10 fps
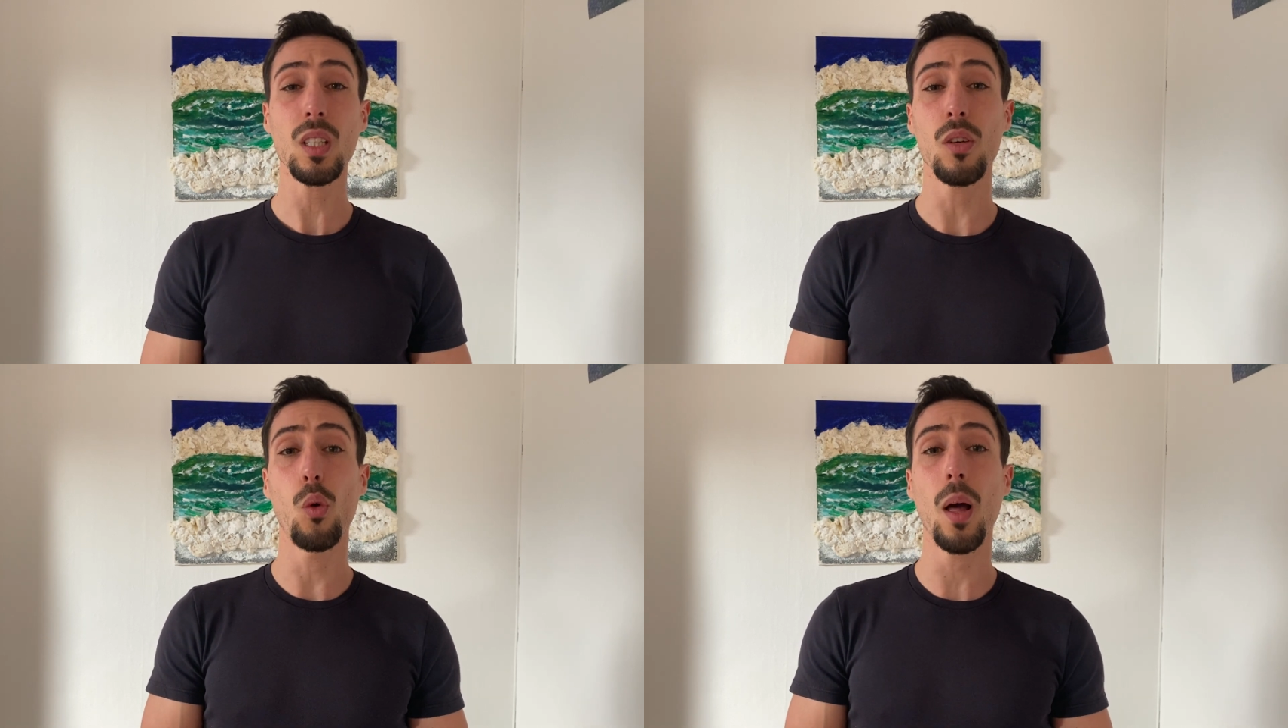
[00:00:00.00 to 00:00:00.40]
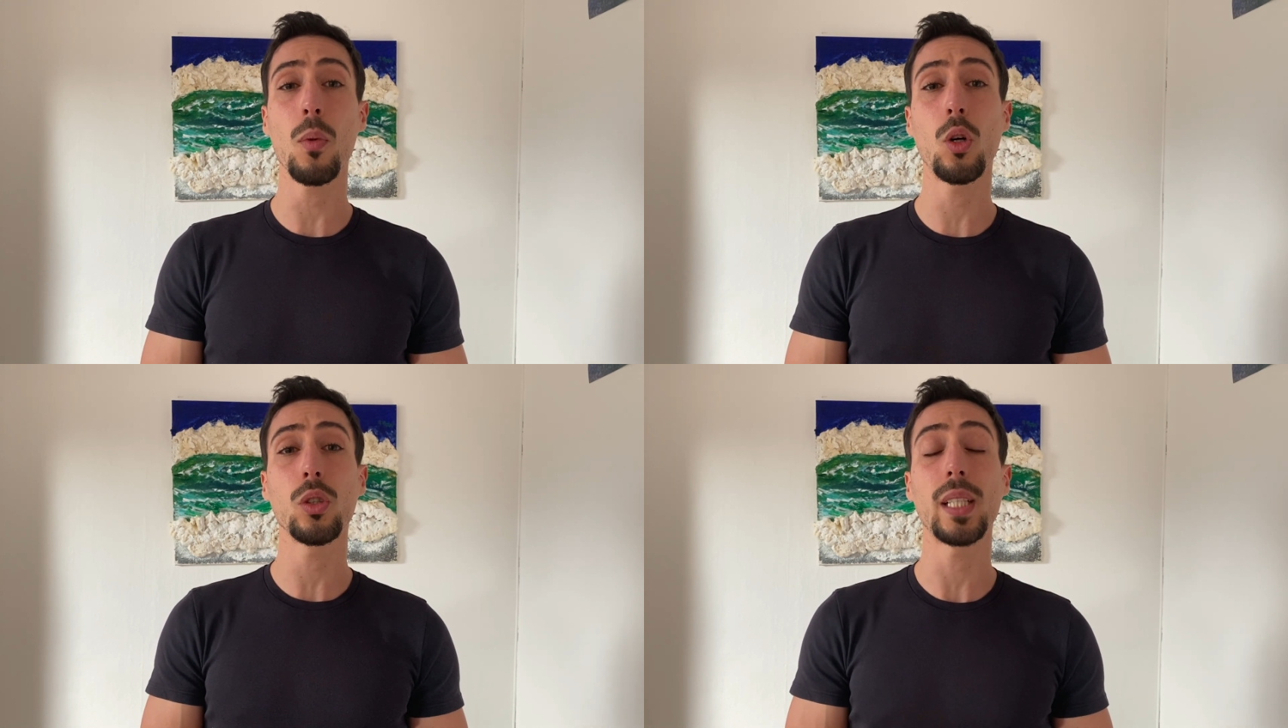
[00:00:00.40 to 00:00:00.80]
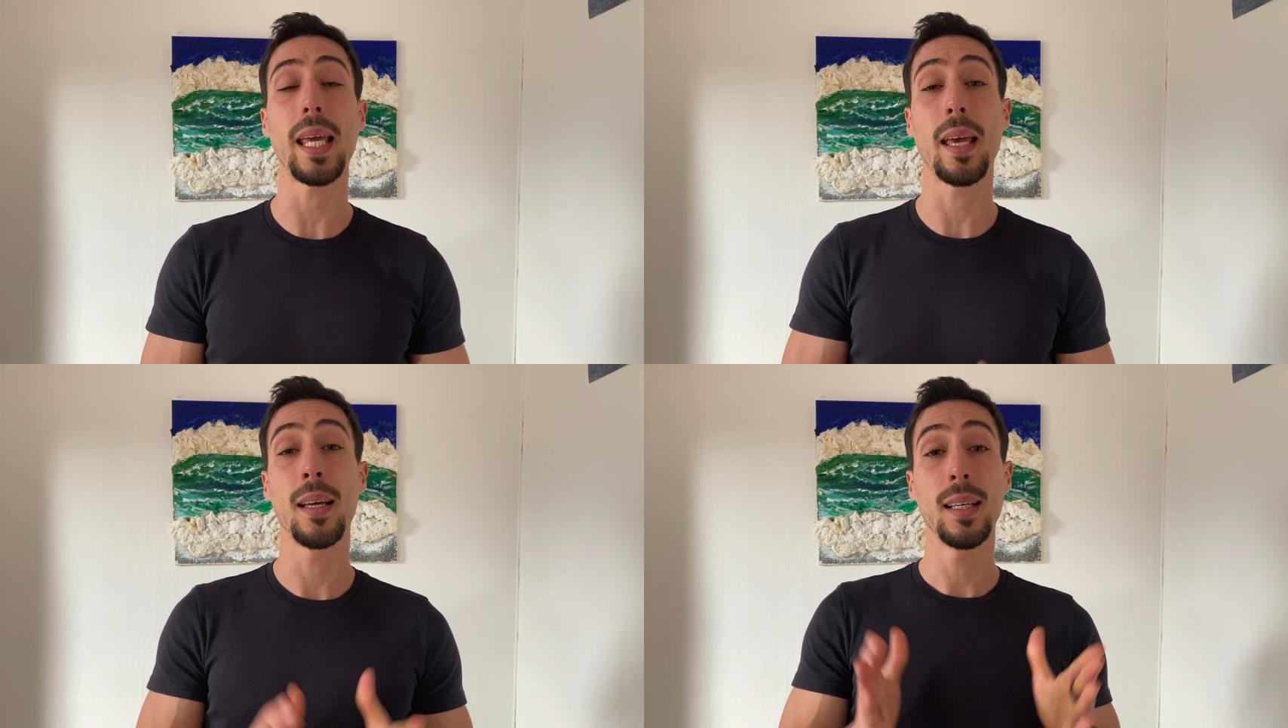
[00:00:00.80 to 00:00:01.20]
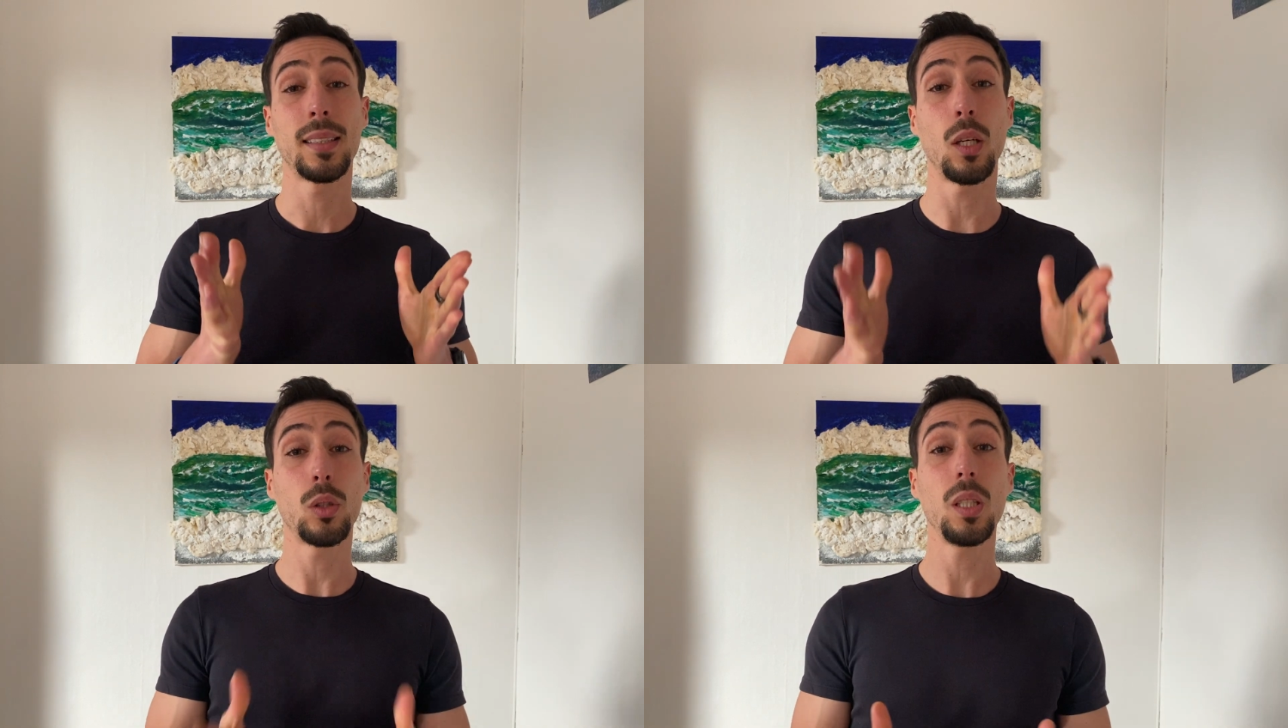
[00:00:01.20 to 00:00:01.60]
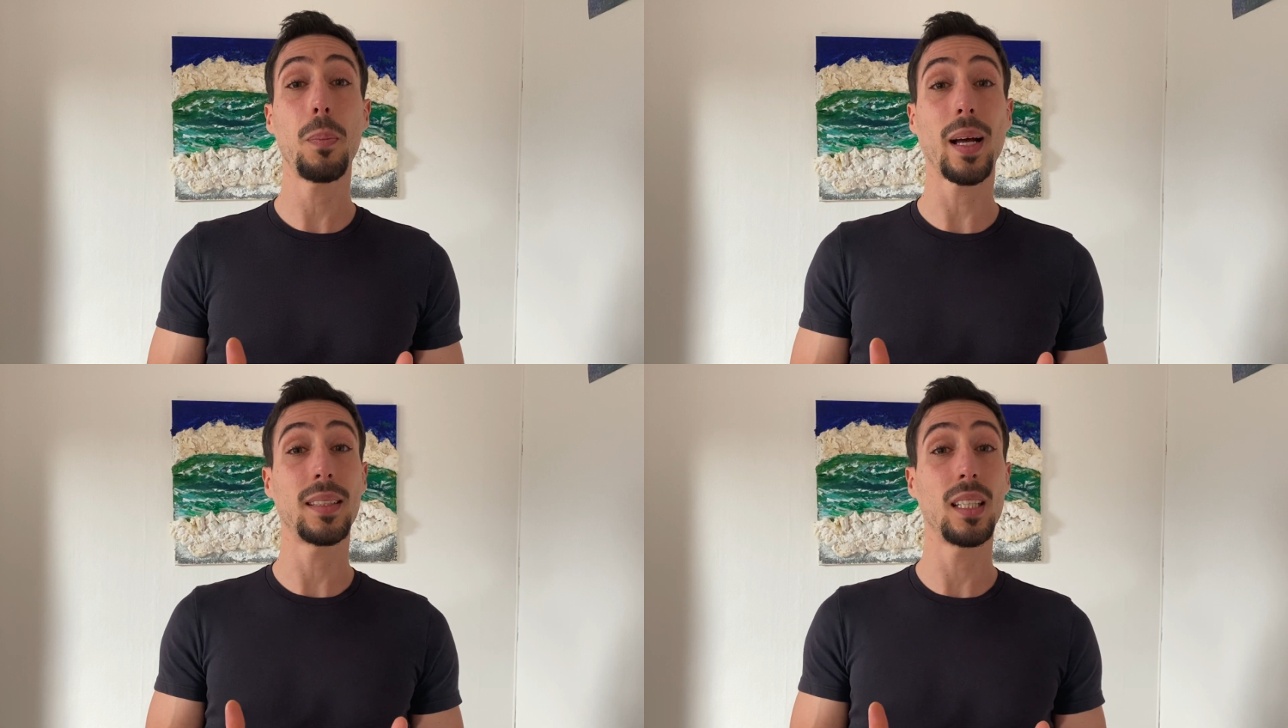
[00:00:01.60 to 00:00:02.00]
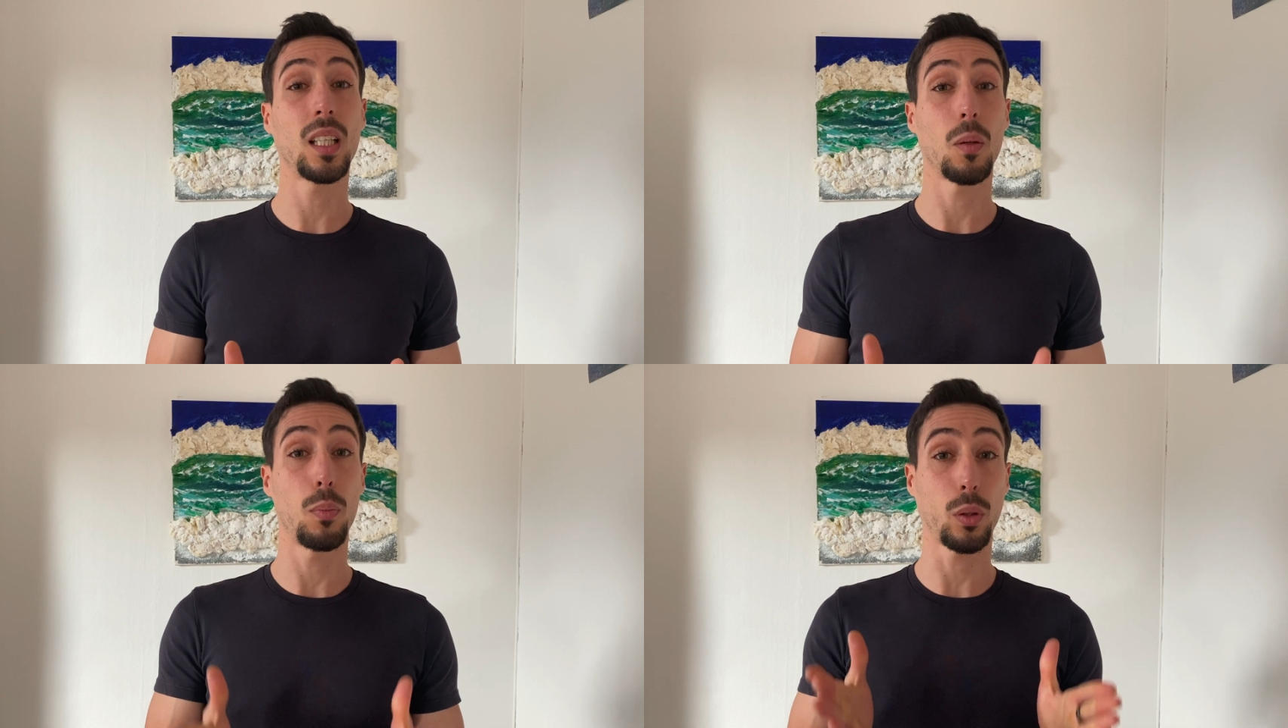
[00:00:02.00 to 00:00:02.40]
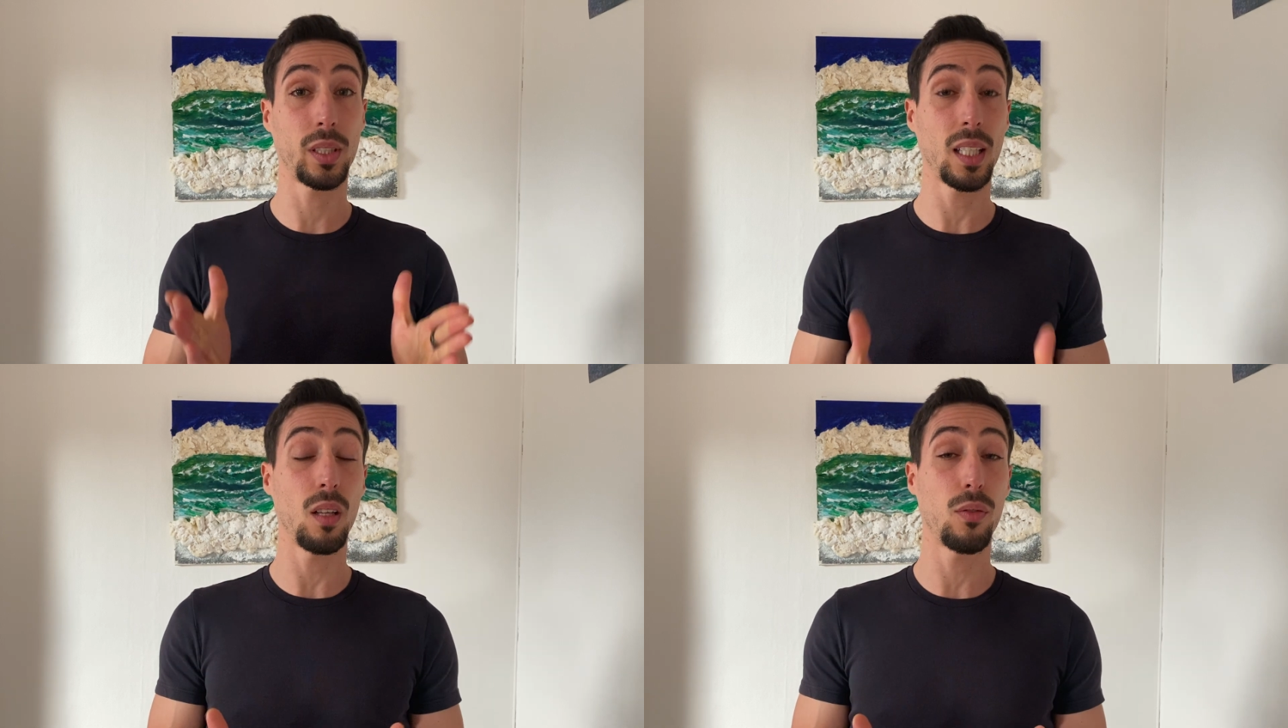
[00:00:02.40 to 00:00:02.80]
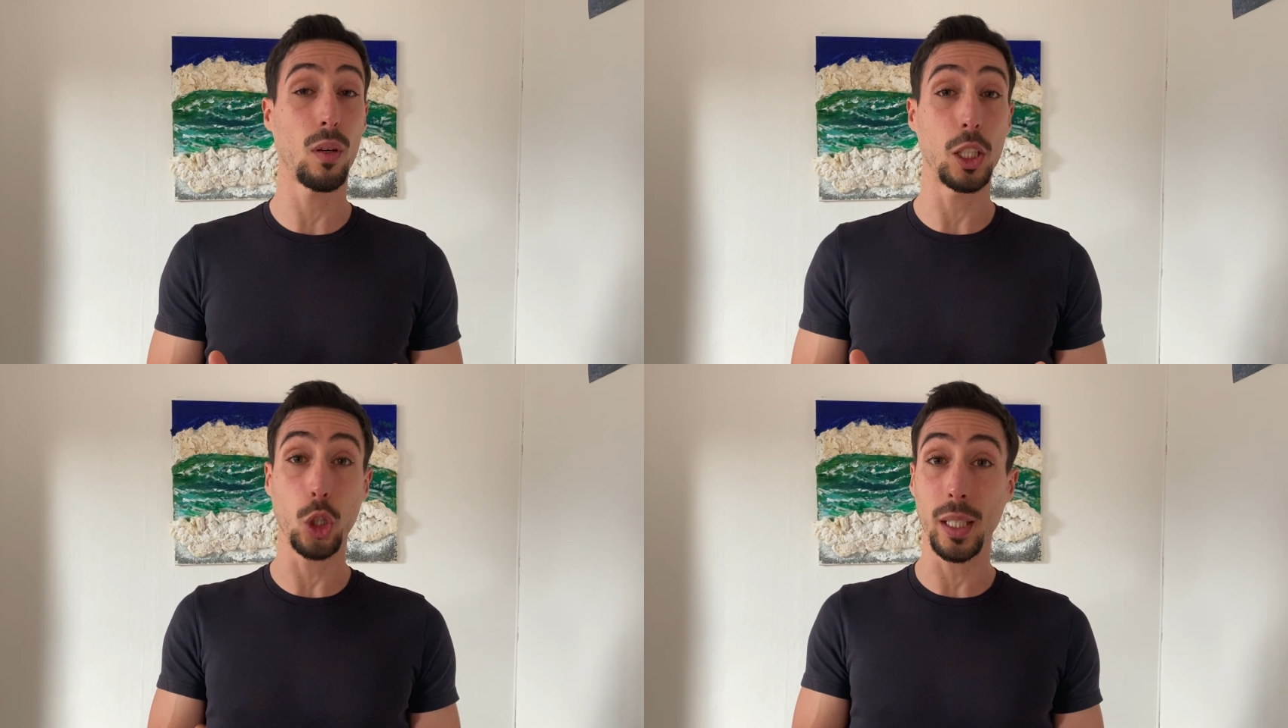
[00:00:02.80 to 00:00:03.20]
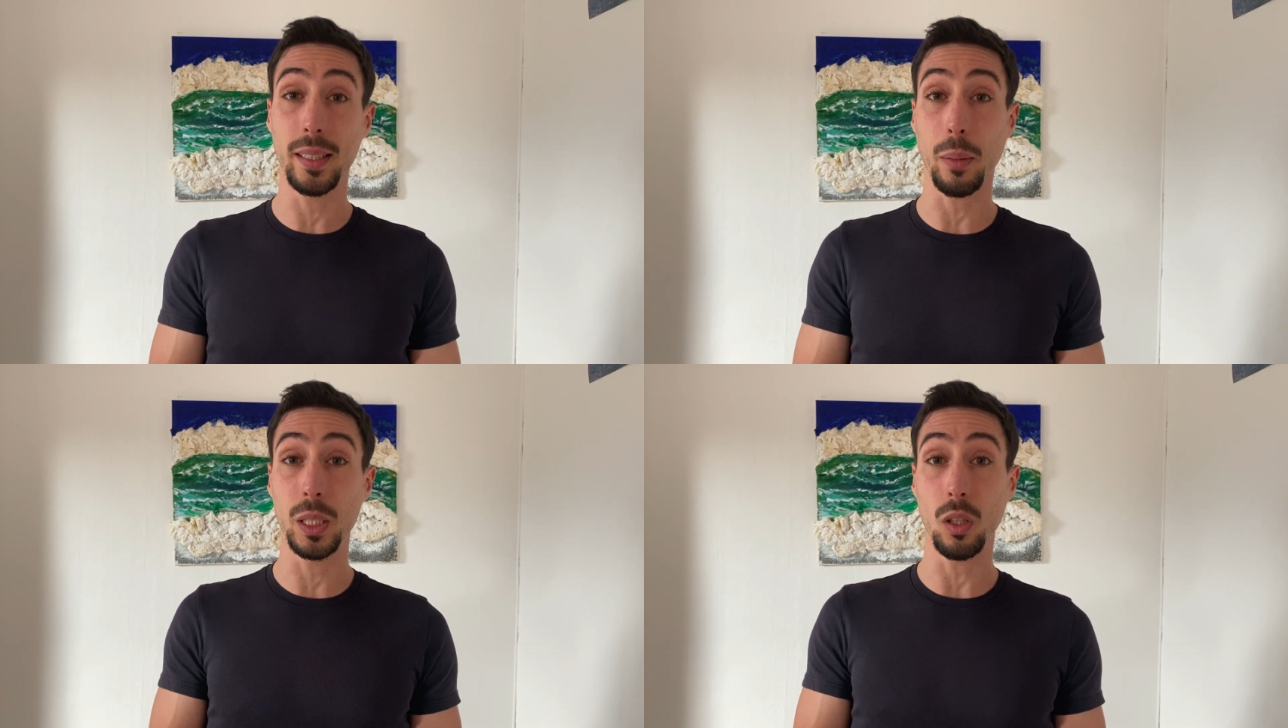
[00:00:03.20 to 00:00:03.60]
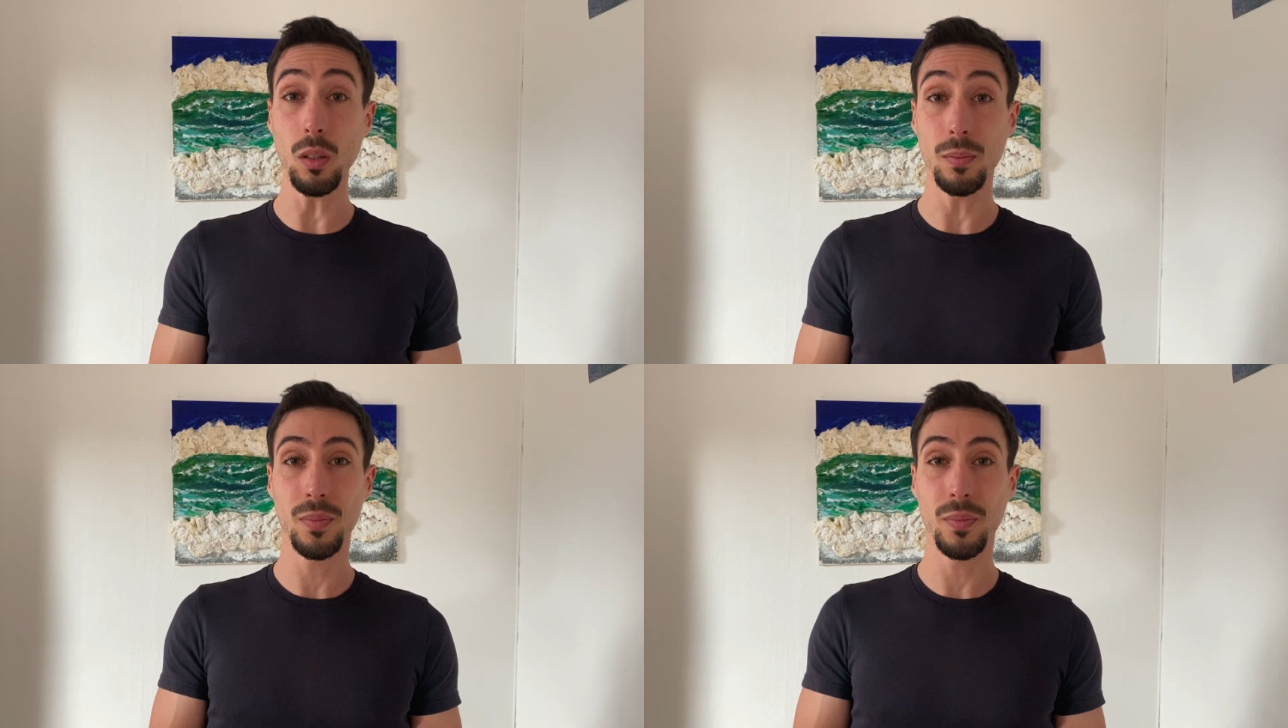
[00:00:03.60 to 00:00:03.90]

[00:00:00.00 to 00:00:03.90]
Voilà mon conseil. C'est aussi pratique pour ceux qui font les jeûnes intermittents,